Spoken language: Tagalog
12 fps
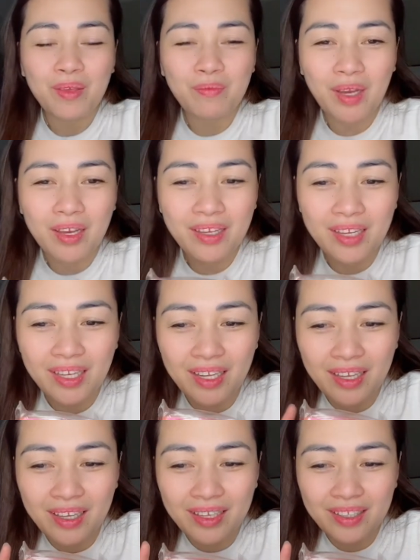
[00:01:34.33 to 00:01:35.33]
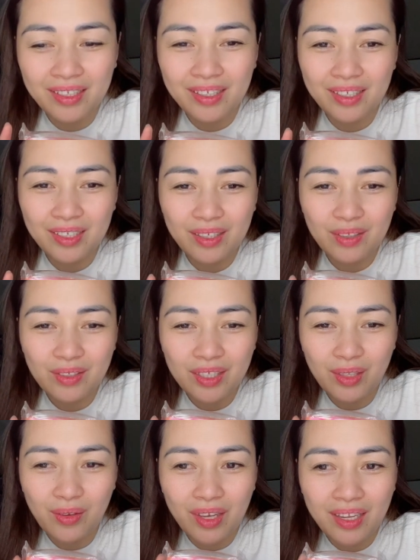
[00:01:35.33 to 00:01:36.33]
magkanang unsa
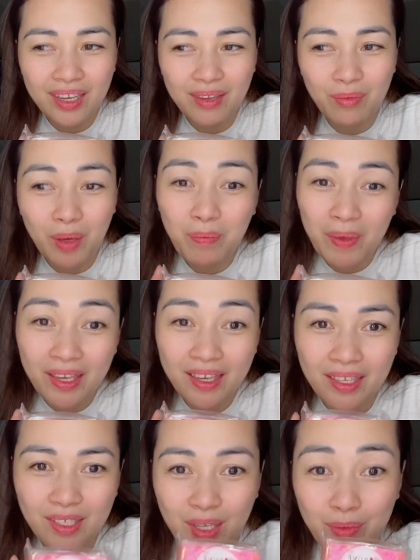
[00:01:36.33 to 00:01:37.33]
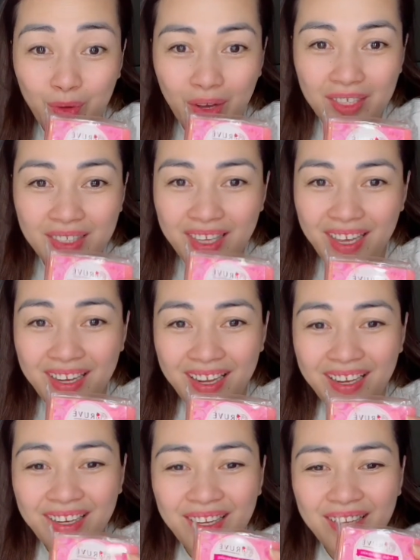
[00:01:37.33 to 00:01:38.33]
to gani mag pinkish imong skin
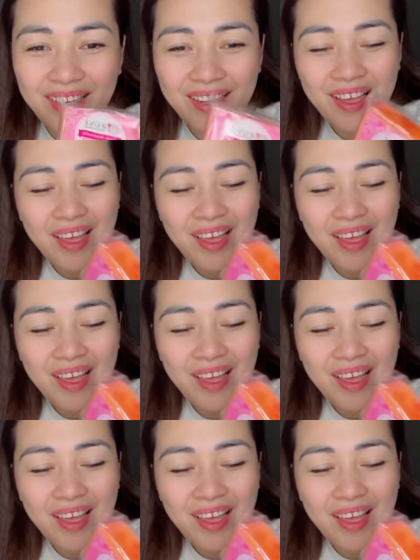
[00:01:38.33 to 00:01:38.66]
anin